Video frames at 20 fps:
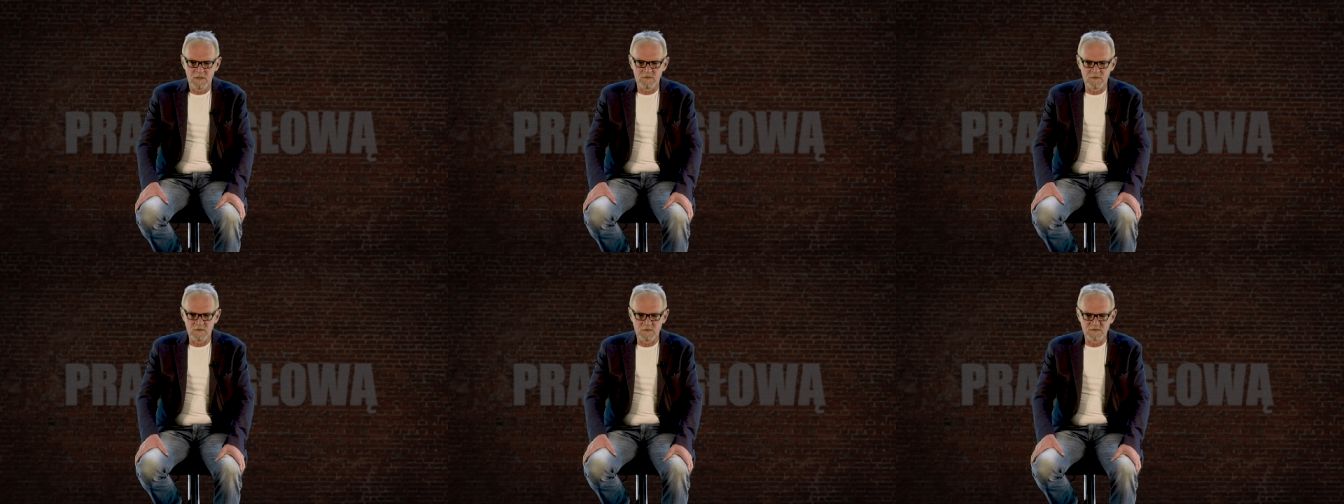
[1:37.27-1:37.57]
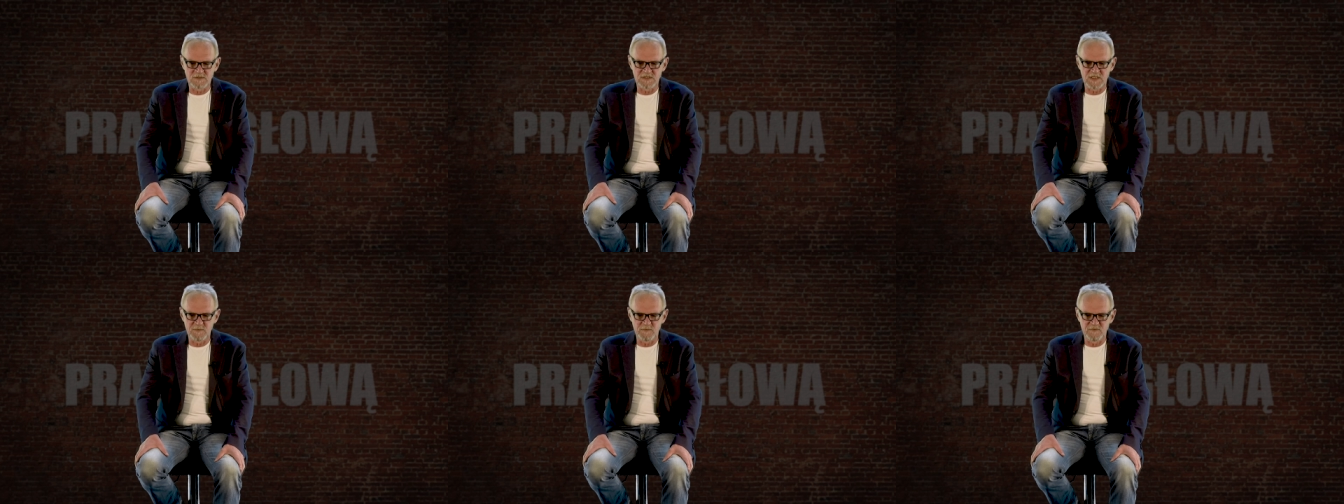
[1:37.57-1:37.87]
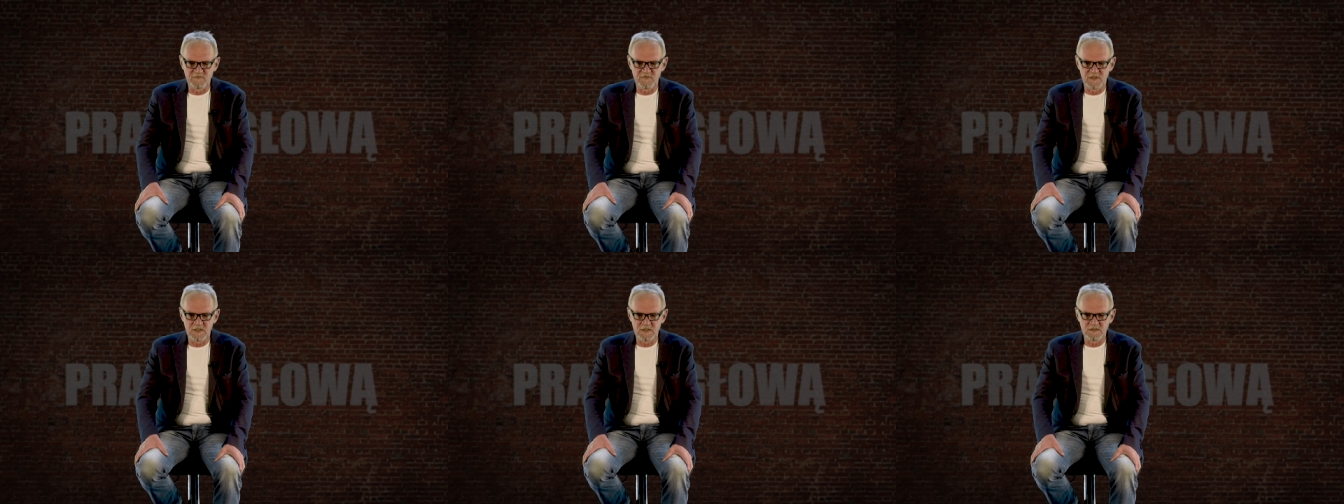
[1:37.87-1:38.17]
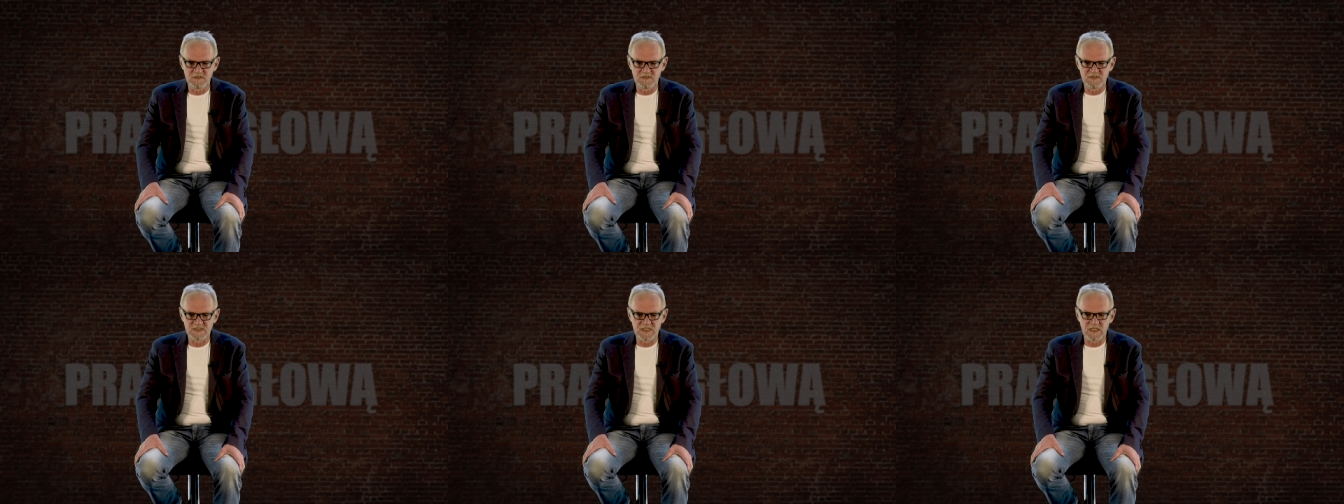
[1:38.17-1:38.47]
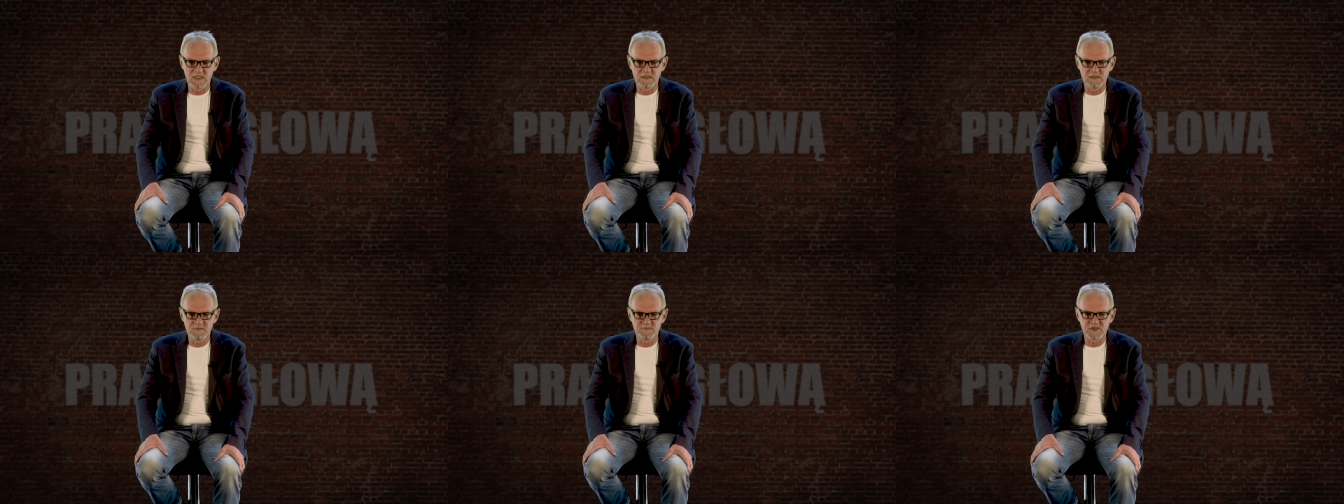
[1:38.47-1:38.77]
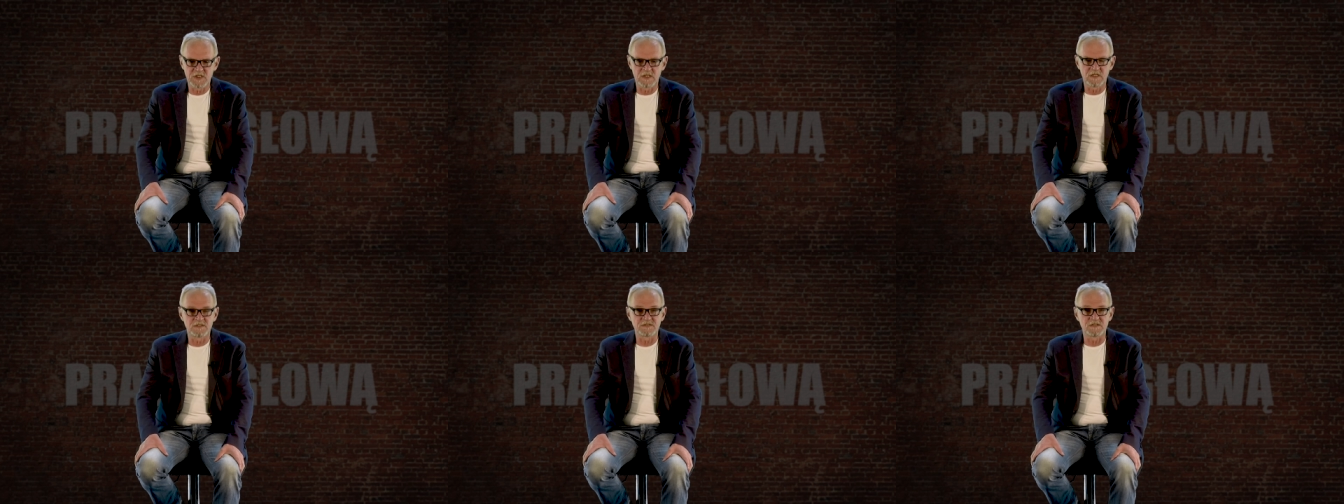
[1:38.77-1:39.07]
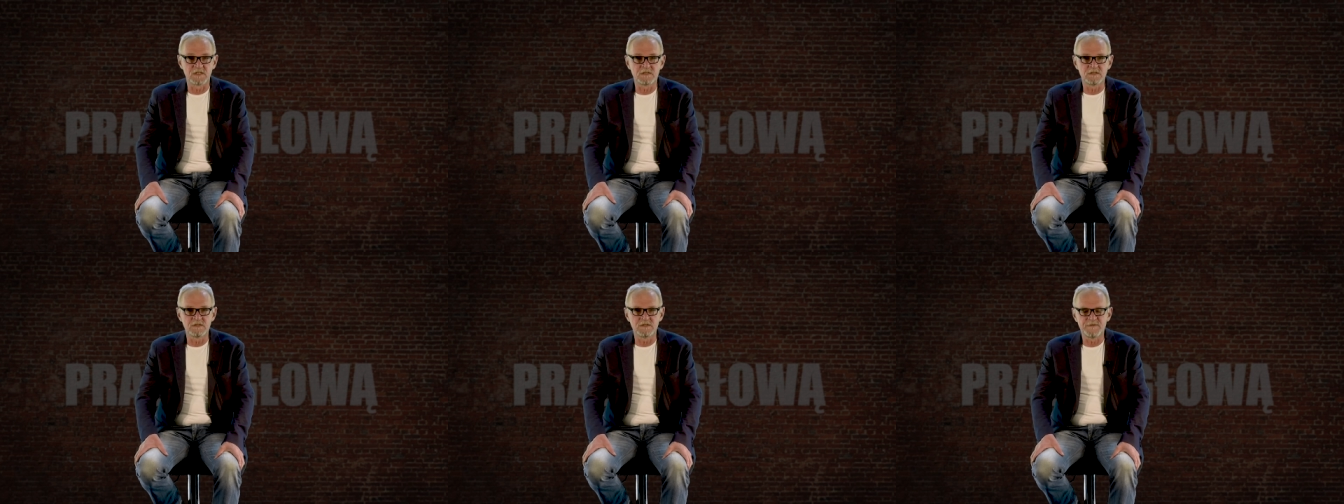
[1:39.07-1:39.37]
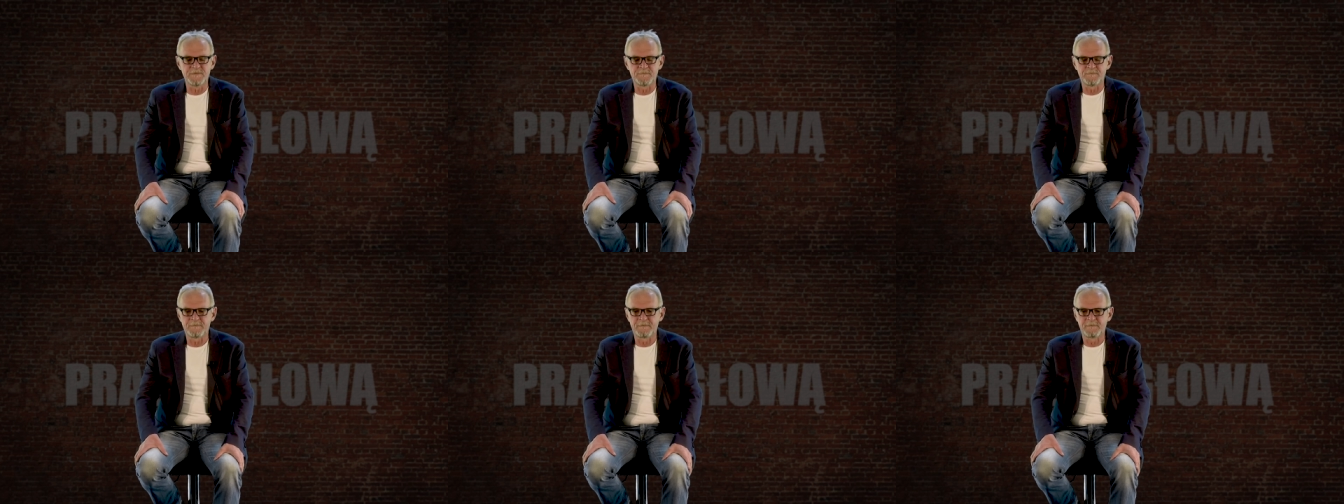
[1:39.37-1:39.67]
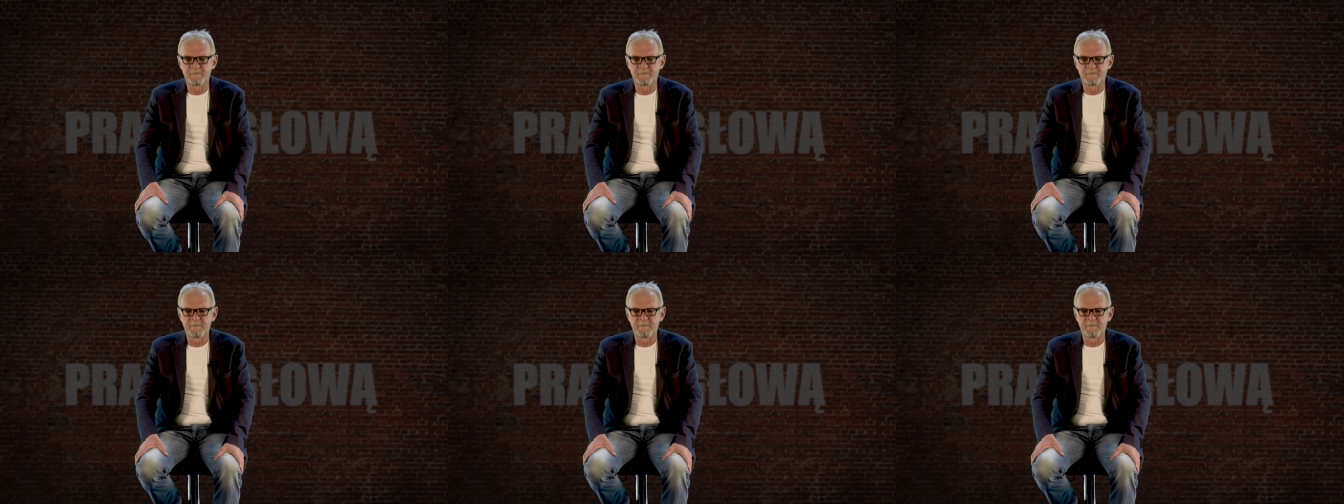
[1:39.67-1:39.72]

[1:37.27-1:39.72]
nią zajmowali, cali, przerażeni